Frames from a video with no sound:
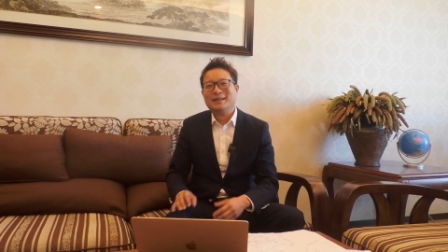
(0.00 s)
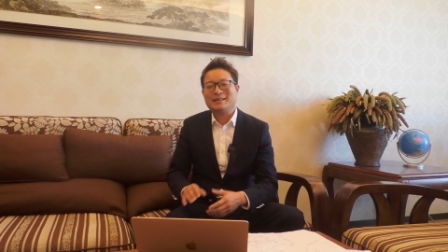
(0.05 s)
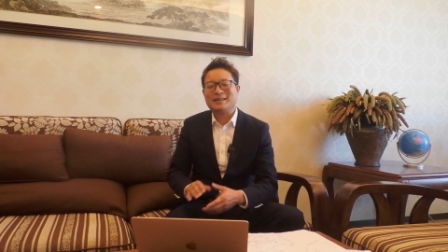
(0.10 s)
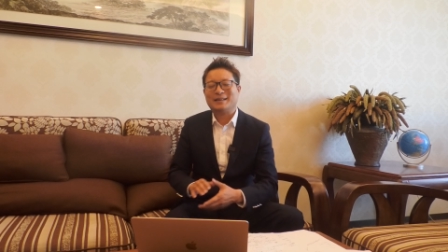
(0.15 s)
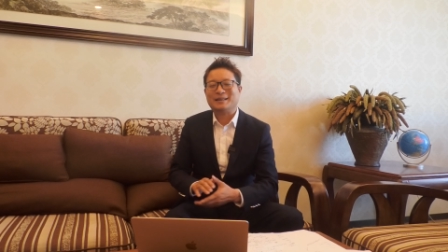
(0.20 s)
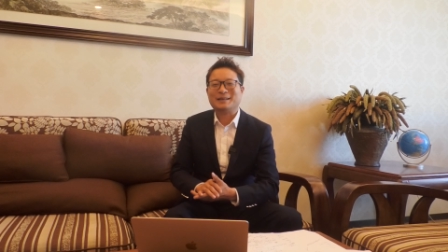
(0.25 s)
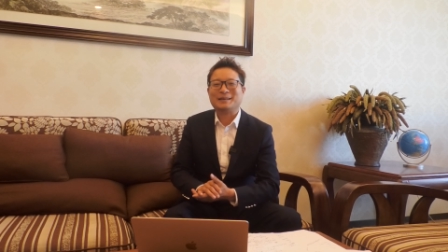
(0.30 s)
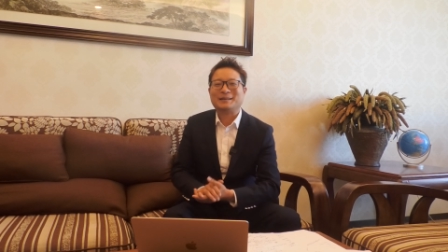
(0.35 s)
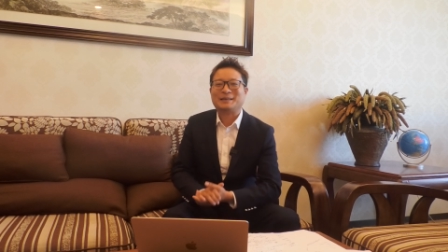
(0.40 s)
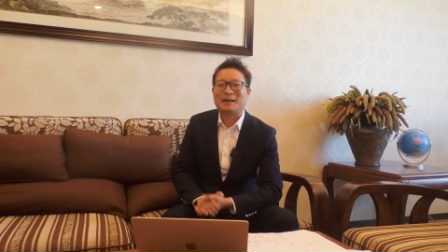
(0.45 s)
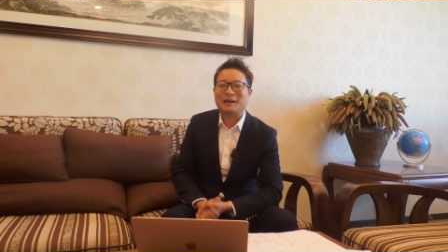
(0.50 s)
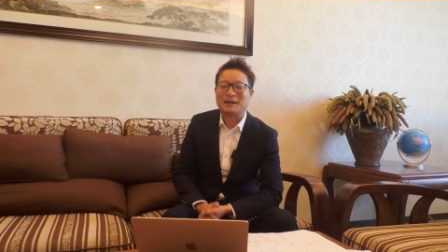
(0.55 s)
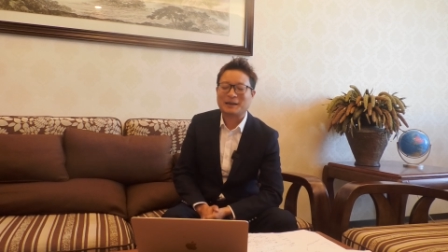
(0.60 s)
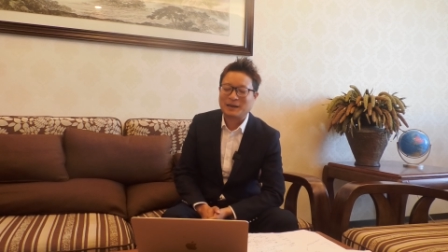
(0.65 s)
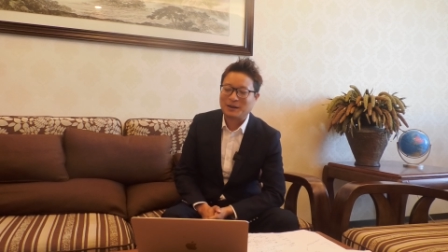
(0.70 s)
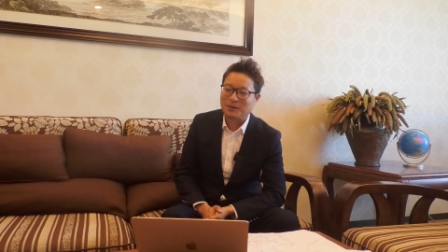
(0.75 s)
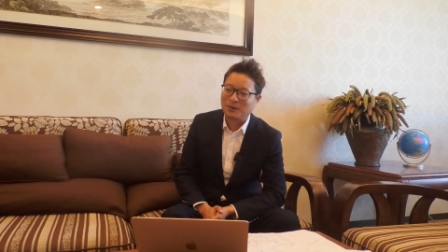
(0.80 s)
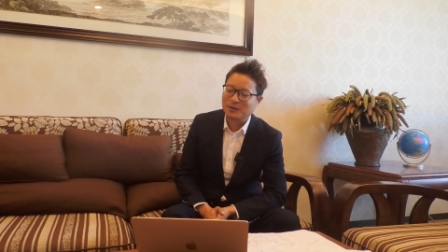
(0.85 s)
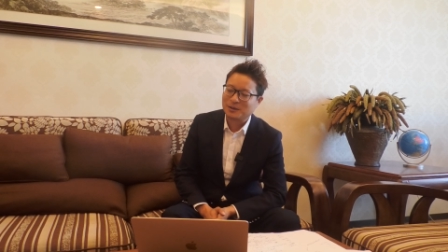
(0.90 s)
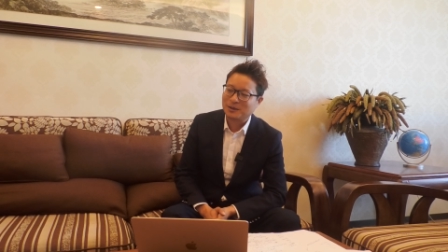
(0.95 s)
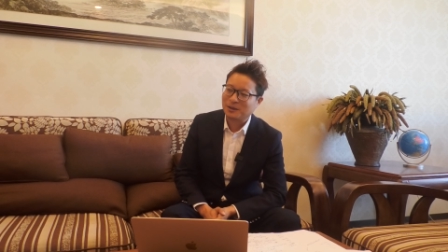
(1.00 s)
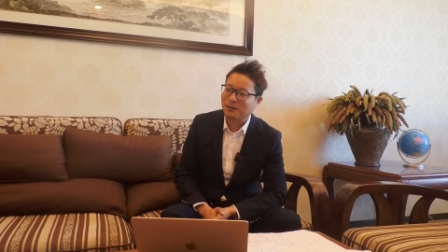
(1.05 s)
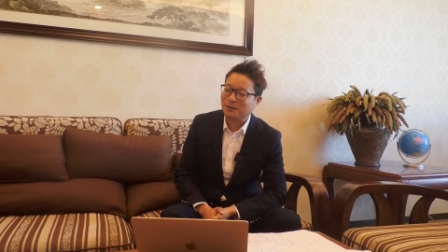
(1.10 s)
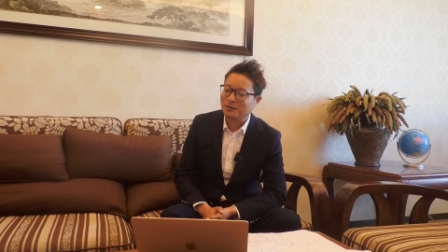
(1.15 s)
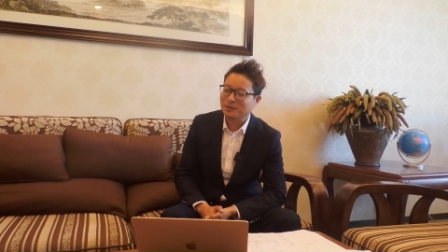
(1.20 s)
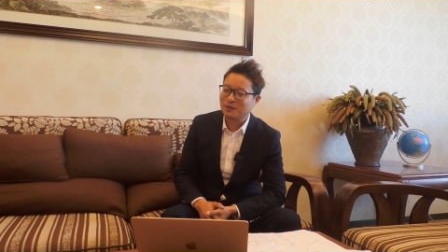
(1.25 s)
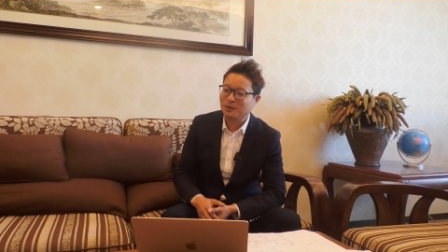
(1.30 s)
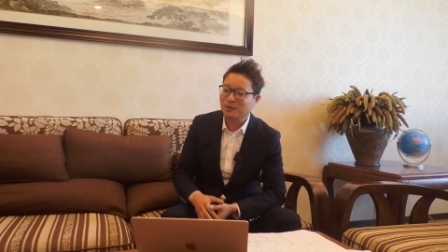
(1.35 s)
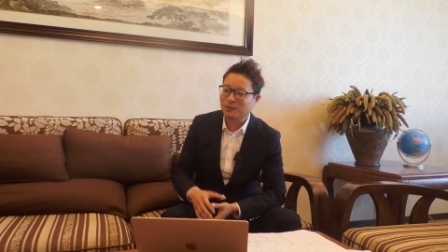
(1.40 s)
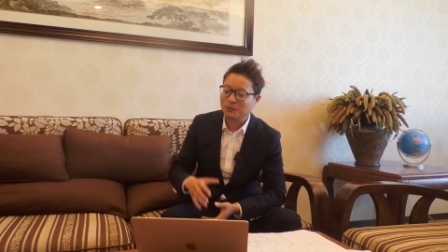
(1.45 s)
这当然开玩笑
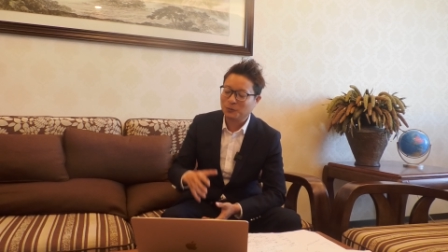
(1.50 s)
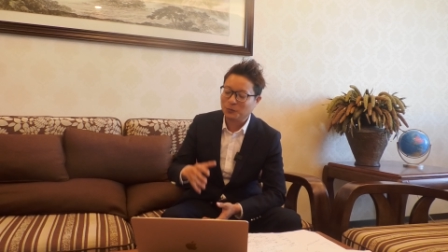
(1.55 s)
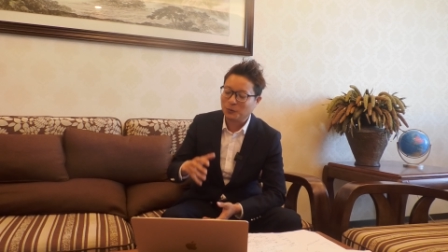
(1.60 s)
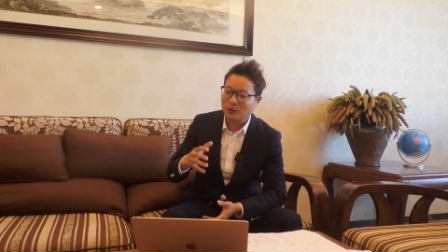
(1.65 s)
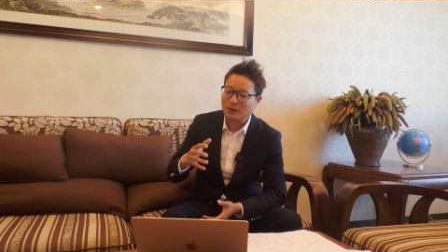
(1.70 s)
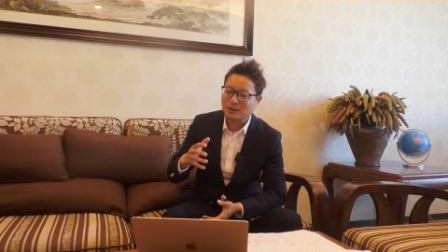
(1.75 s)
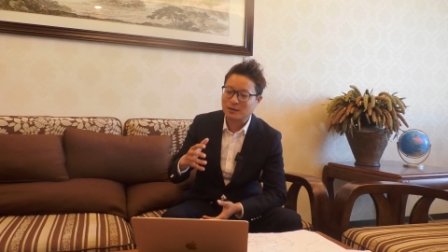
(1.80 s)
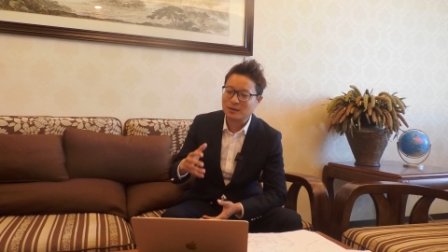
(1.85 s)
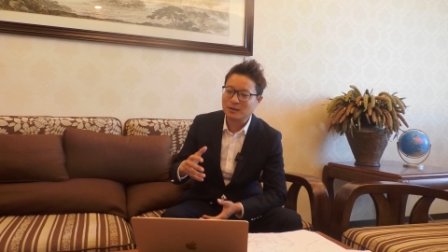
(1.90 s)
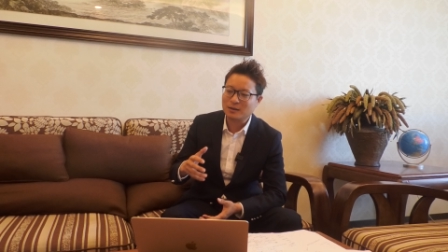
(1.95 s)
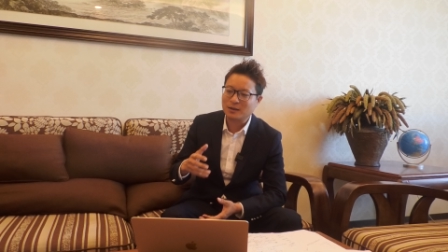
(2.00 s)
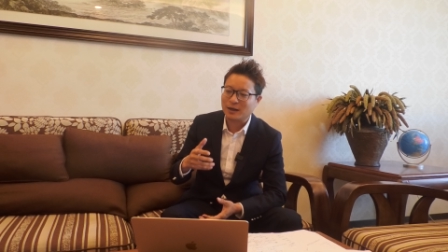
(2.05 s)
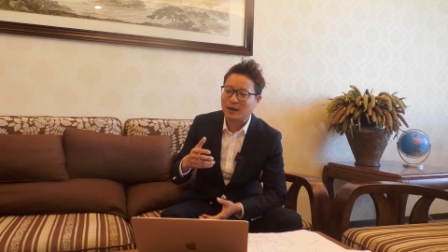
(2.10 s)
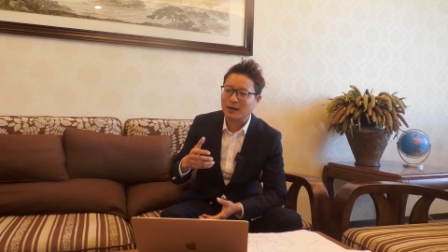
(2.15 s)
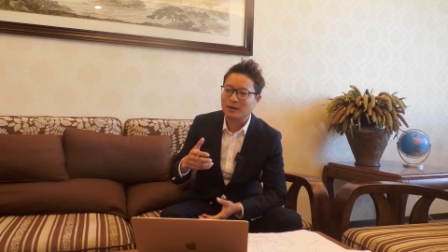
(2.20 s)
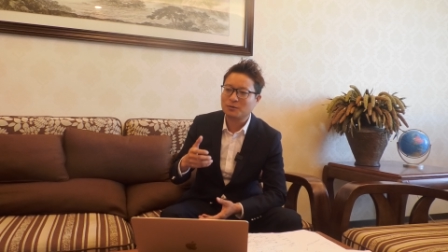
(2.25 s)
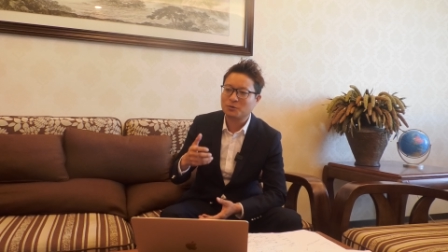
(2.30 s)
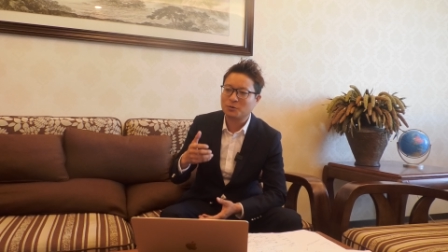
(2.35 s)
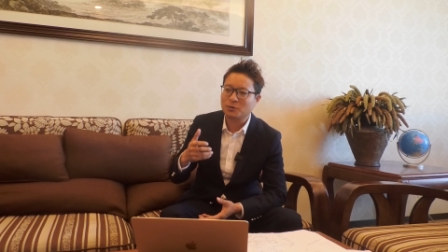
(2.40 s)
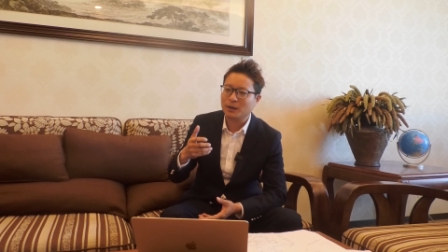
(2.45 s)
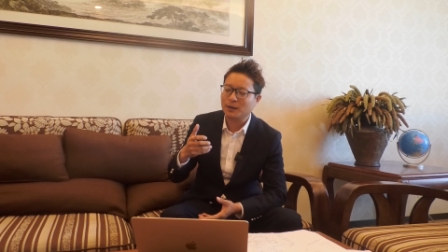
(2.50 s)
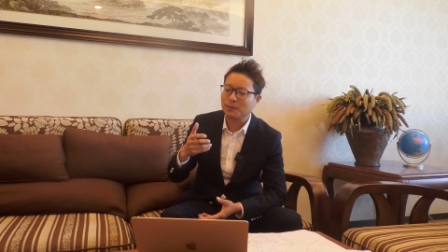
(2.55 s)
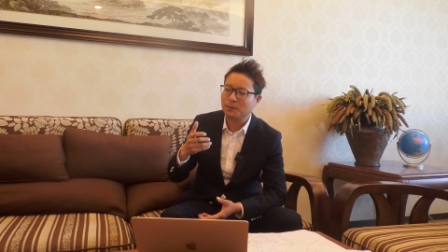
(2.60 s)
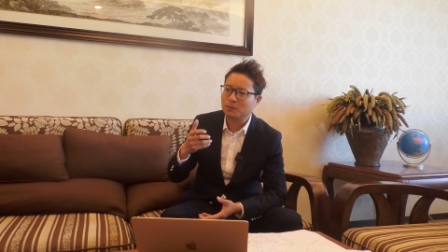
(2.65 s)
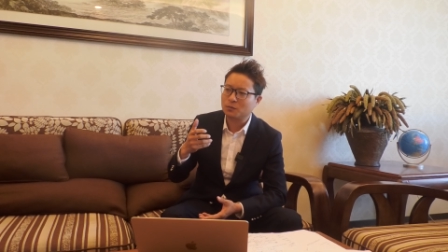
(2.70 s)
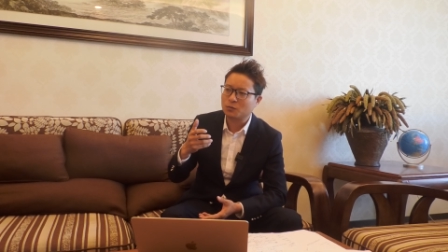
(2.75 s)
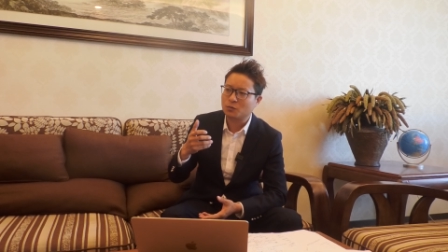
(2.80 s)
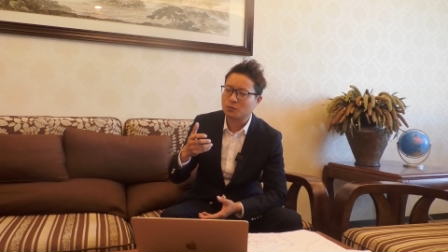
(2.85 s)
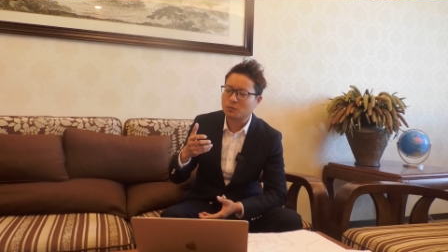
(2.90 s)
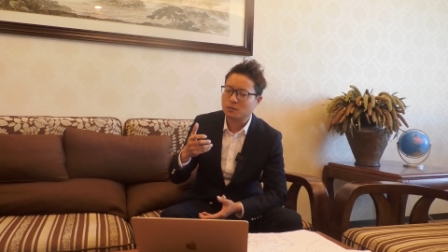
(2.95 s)
了。就是我之前
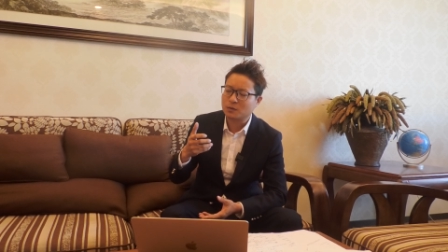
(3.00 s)
对